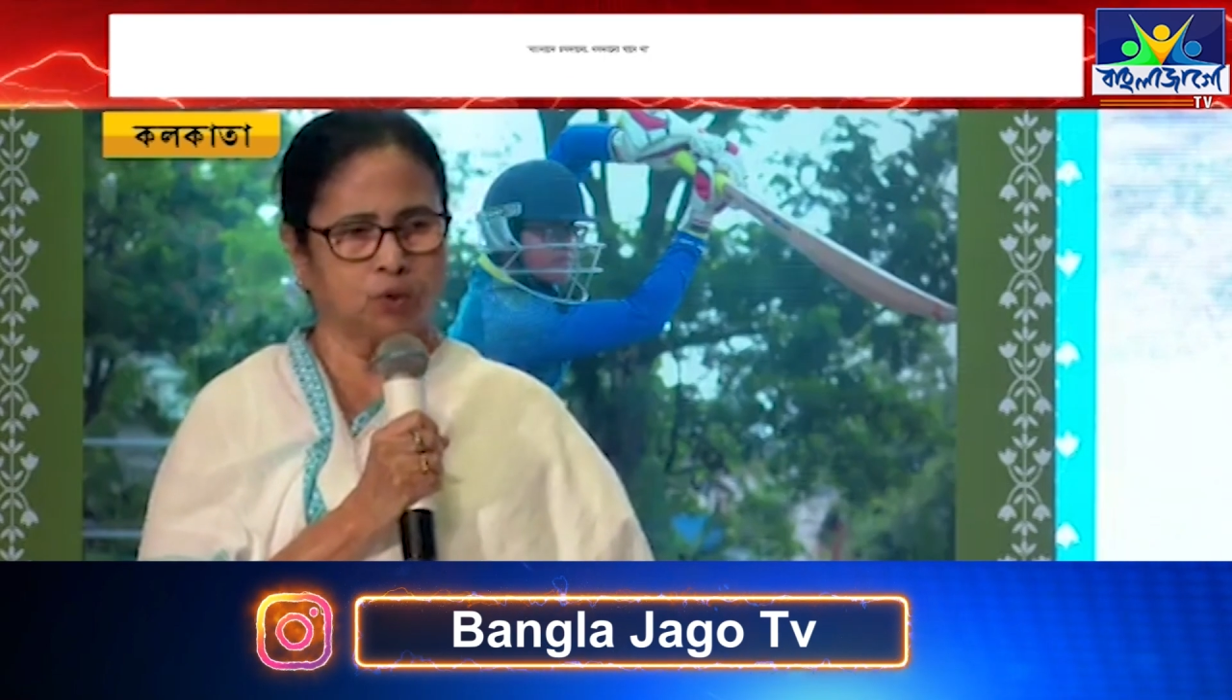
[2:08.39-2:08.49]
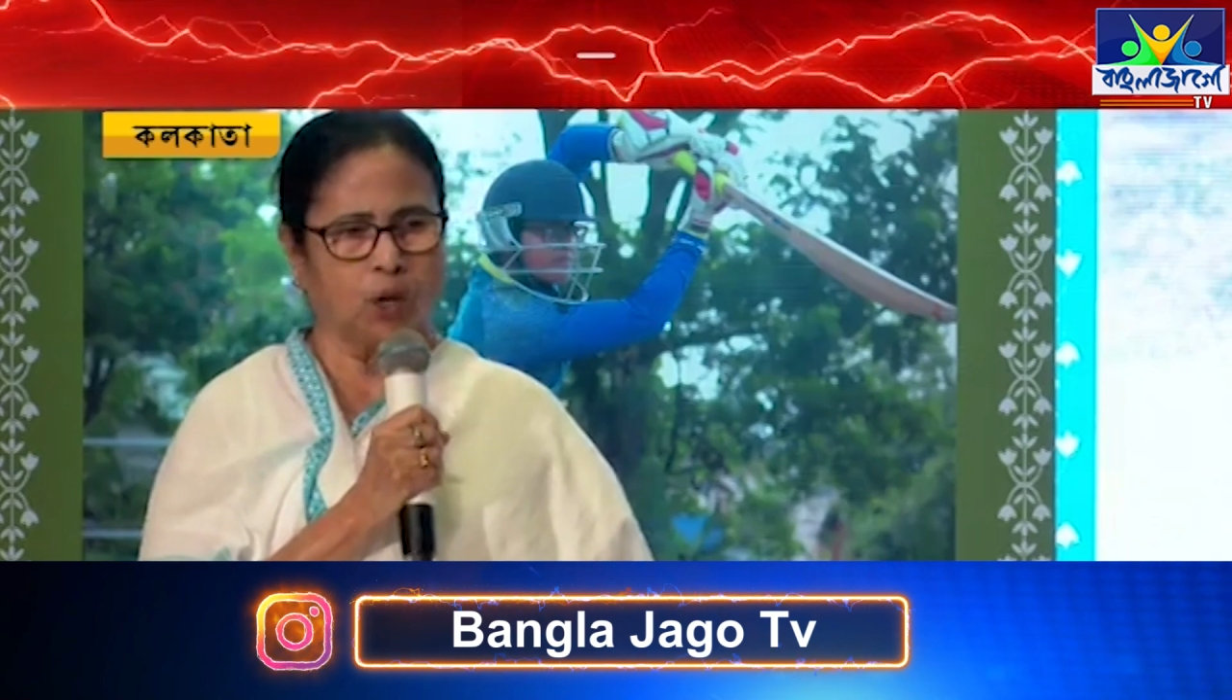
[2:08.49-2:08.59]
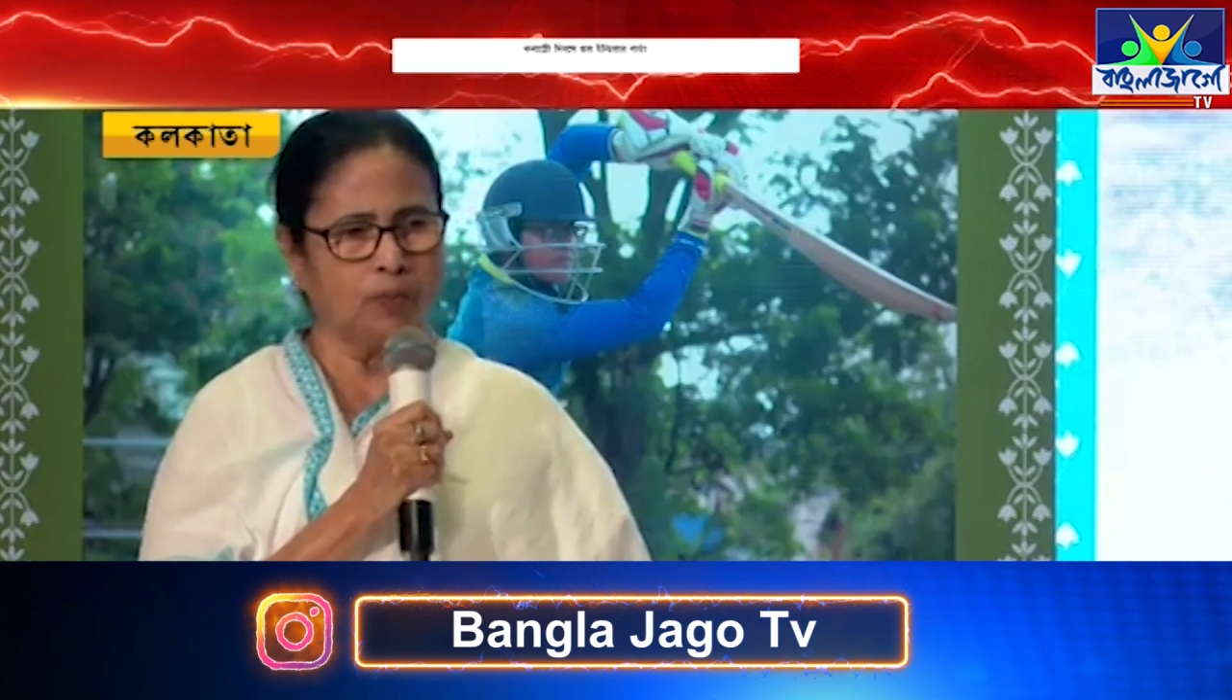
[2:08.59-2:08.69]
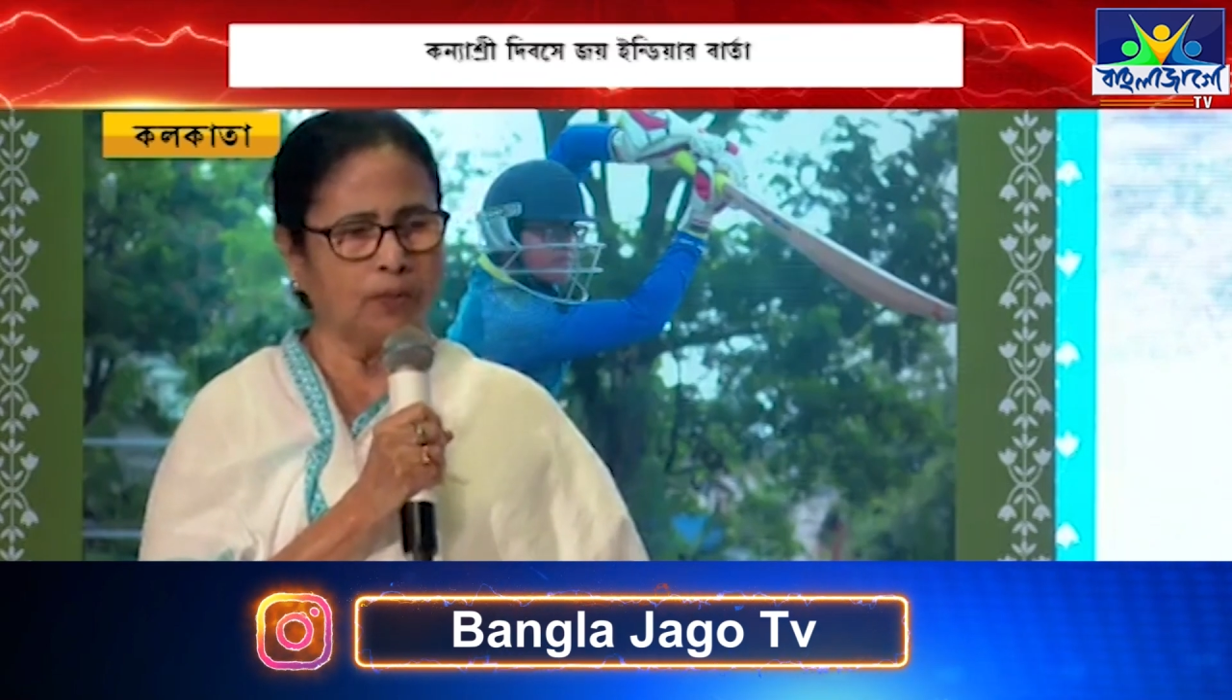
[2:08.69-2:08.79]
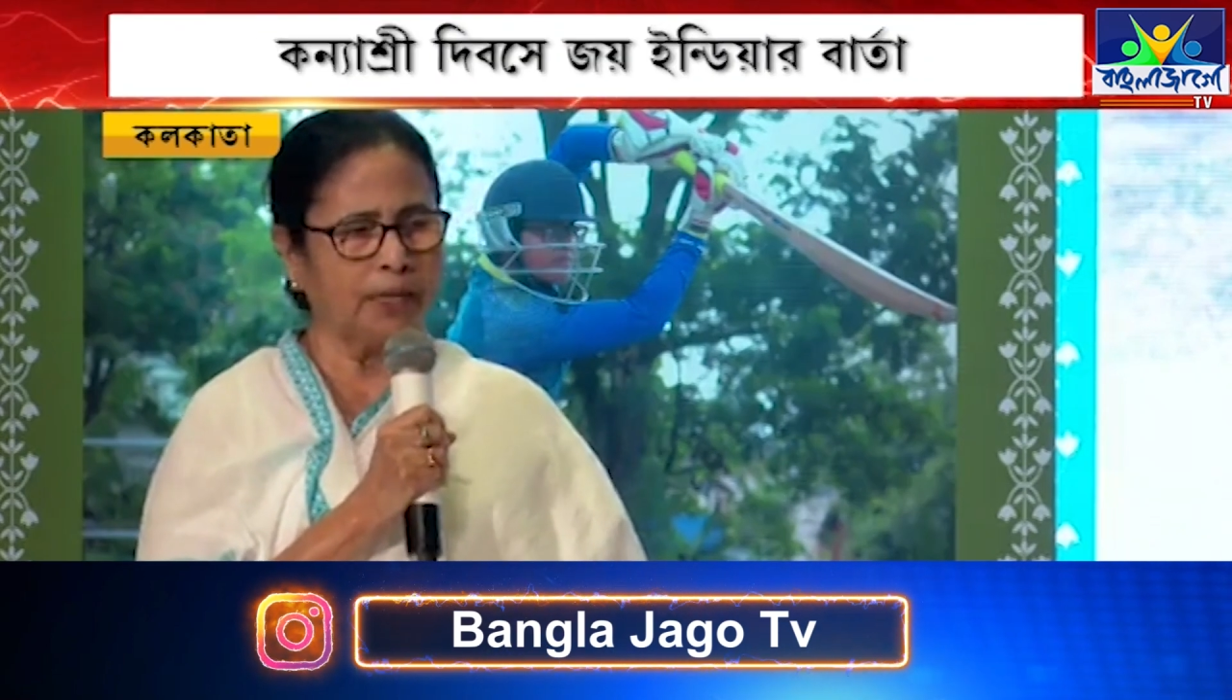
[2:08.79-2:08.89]

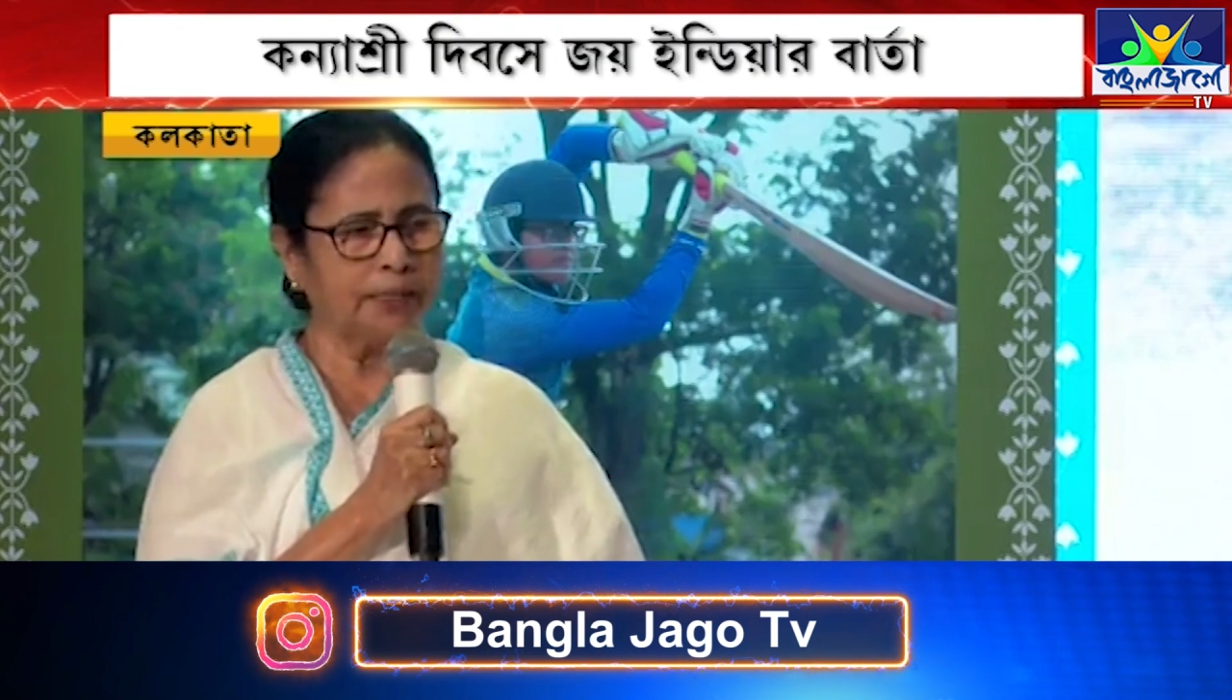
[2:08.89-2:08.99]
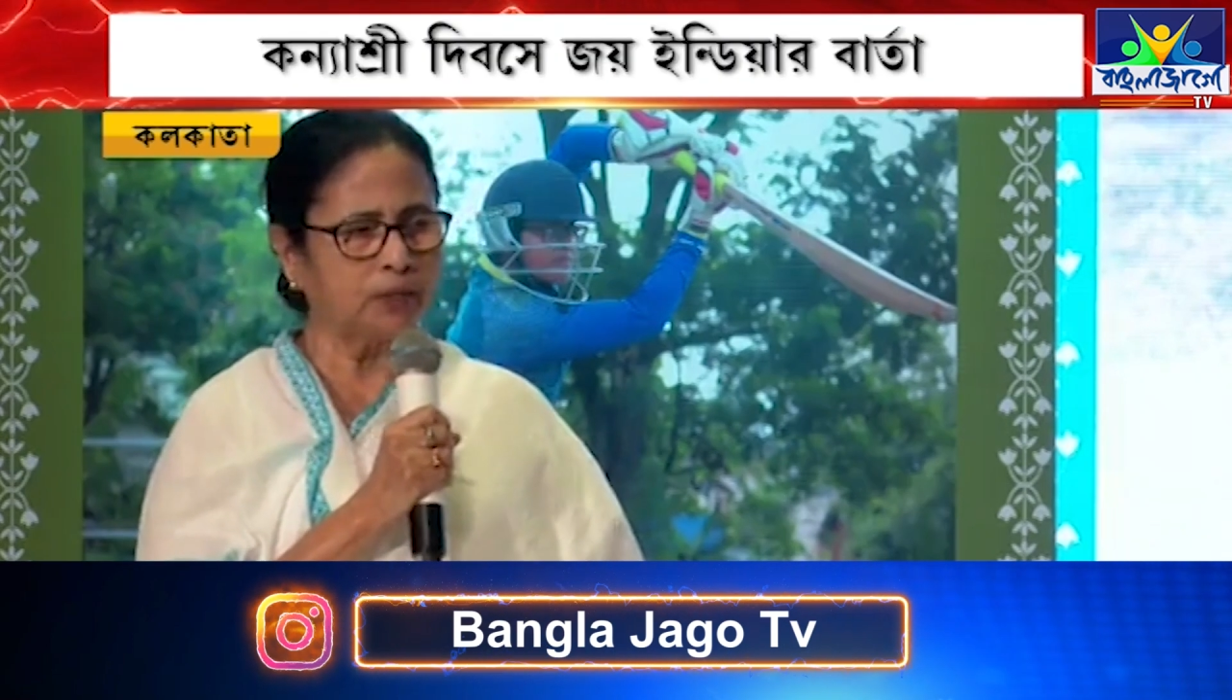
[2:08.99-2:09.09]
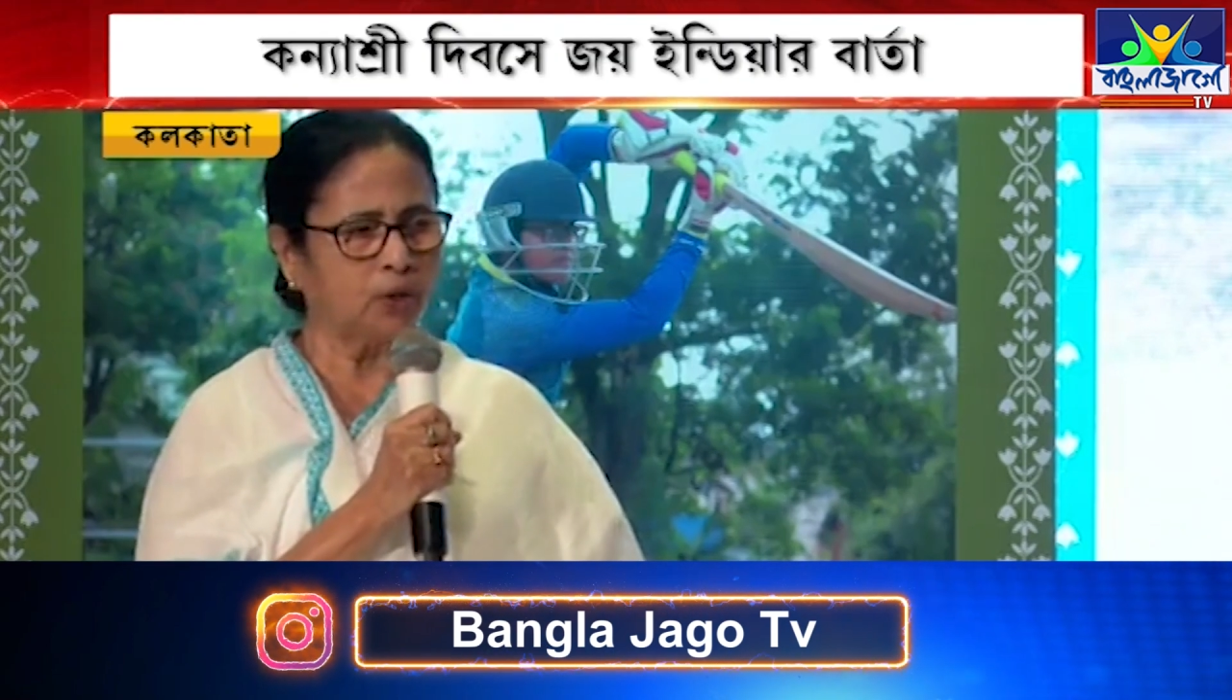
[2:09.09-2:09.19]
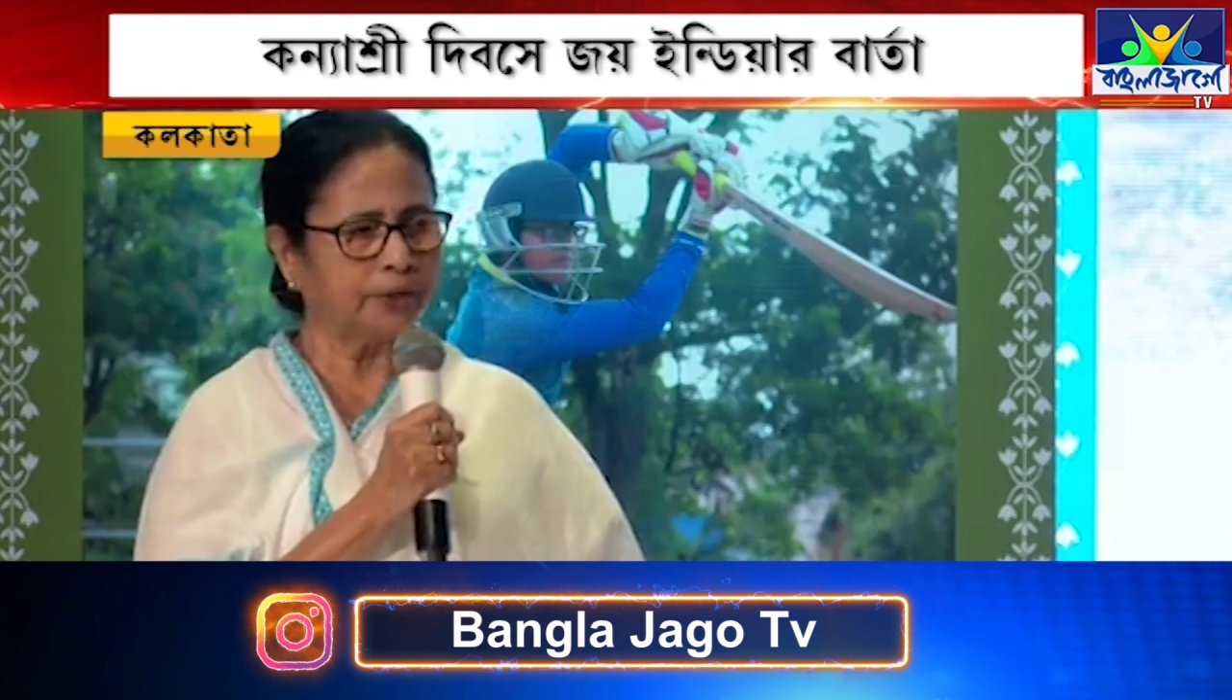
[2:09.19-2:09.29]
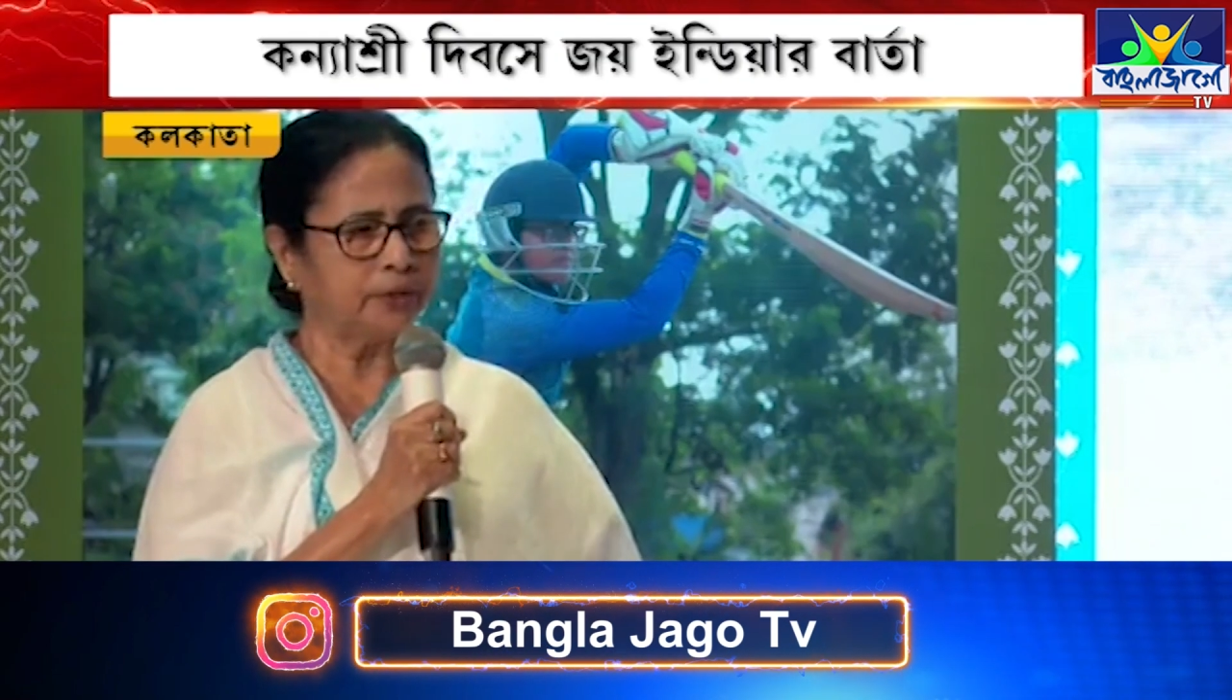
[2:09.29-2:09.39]
ধমকানি
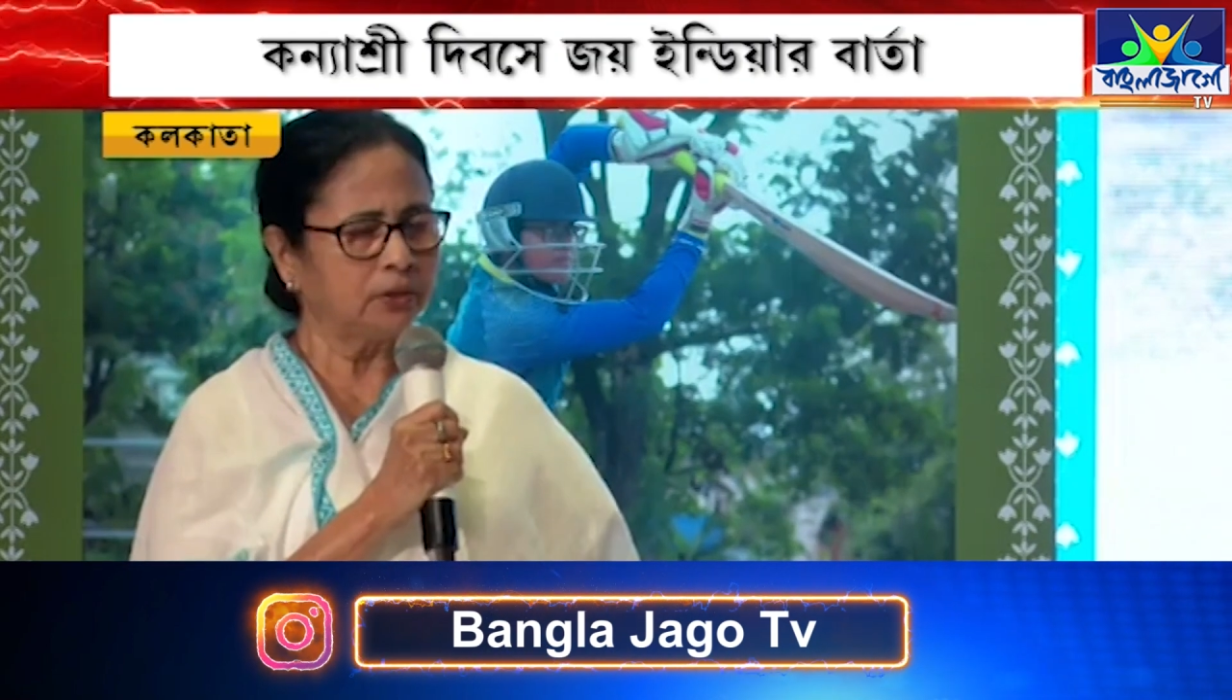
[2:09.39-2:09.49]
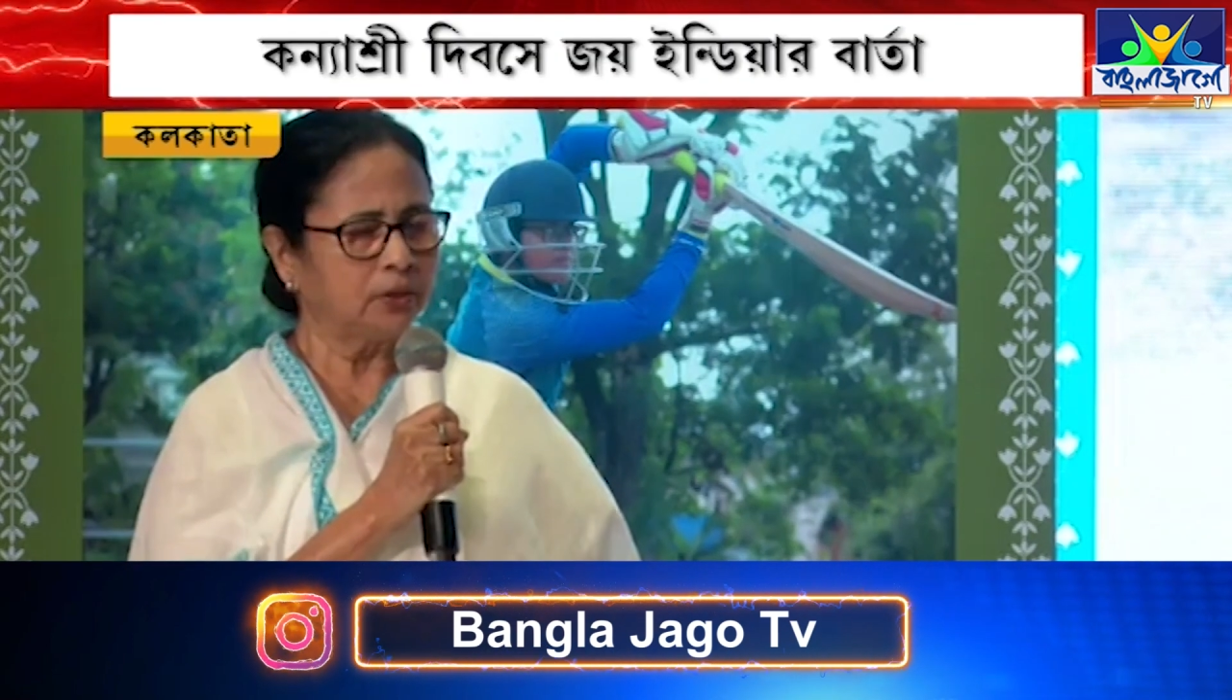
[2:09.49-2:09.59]
নয়